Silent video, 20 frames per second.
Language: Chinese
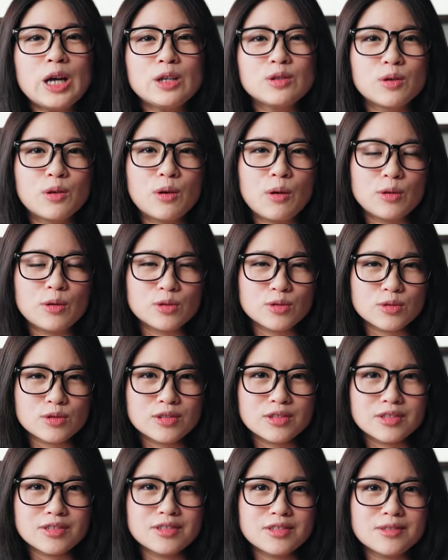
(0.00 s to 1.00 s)
所以我就
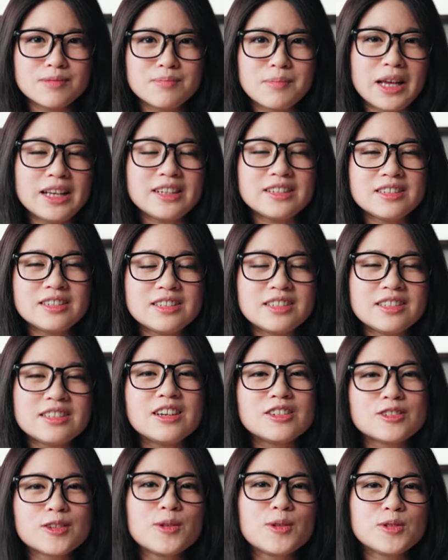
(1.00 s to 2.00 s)
是没
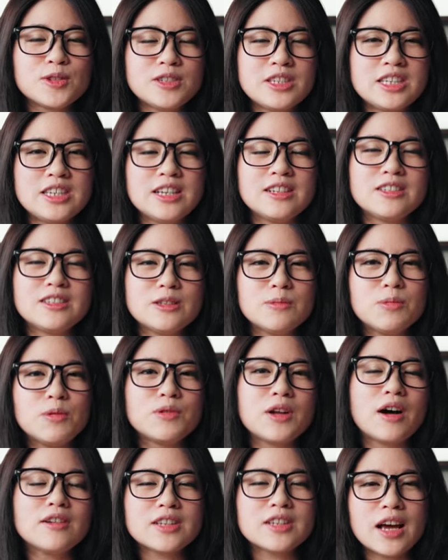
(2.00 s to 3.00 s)
事的时候，我就写写食
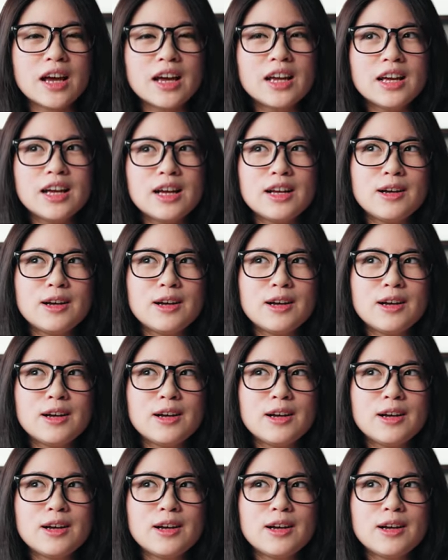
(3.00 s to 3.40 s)
谱，然后在